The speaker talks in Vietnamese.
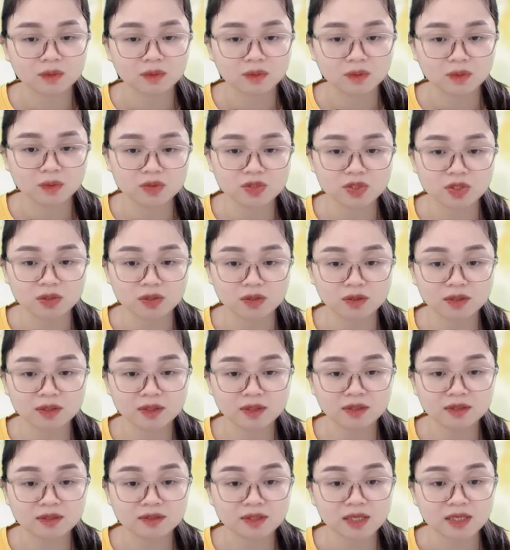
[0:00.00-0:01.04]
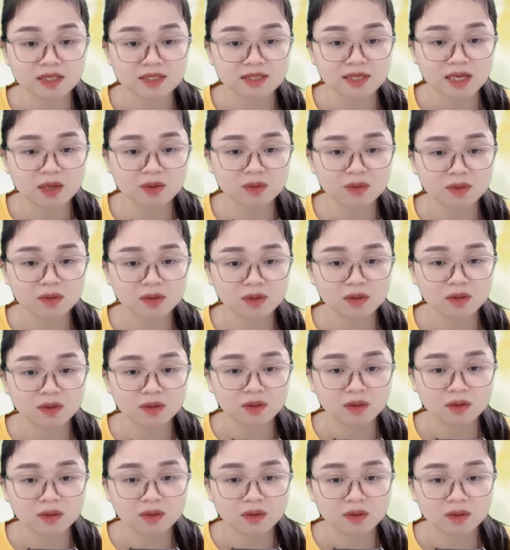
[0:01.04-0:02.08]
Ôi trời ơi Thật sao
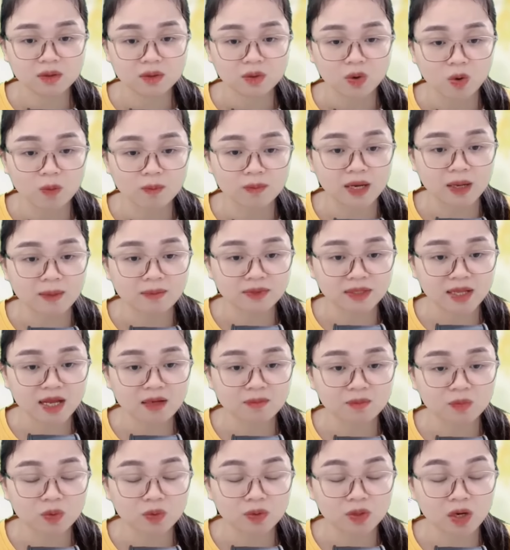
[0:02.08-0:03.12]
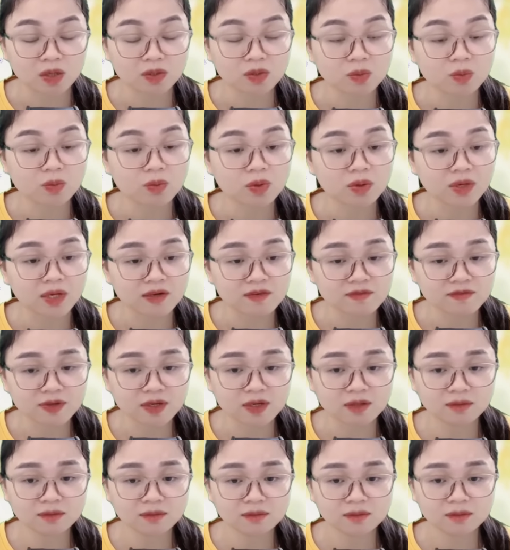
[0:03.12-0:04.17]
Hôm đám tang bố nó tao cũng có đến
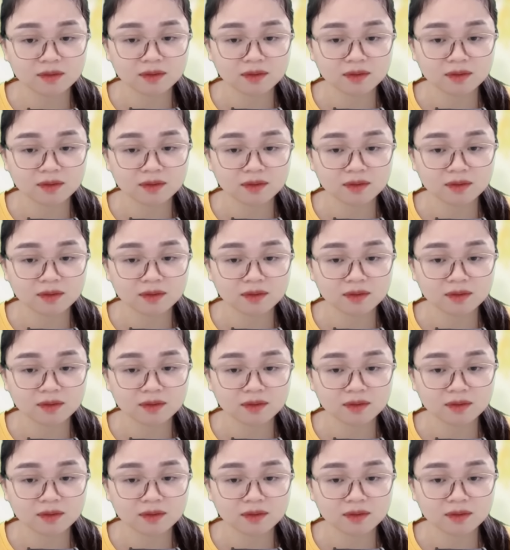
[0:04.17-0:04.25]
viếng